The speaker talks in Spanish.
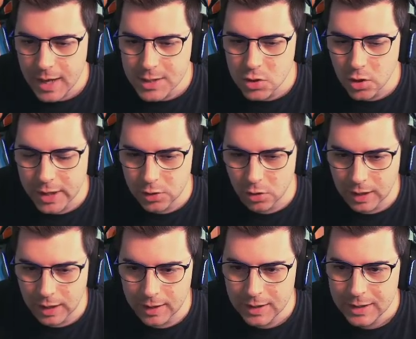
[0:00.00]
es lo que
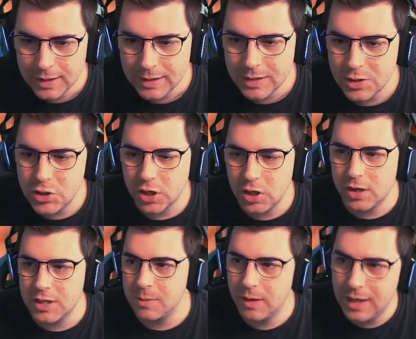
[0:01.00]
toca. Yo creo
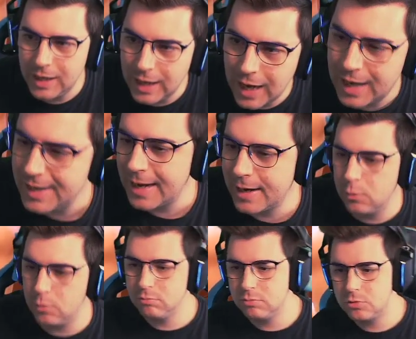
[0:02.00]
que se van a aliar mm,